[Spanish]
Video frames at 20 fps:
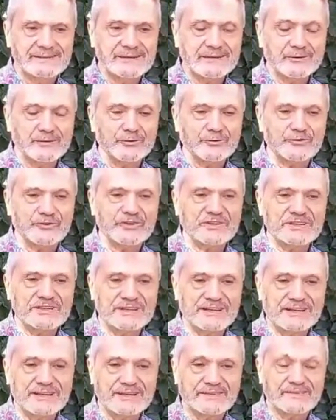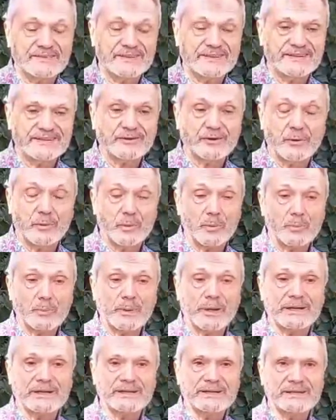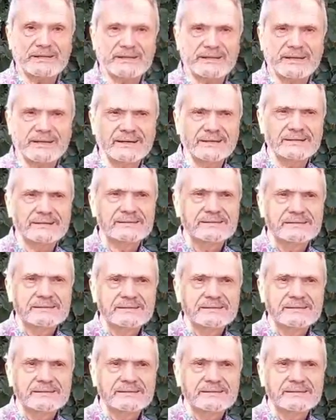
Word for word: de considerar a Ceres como un planeta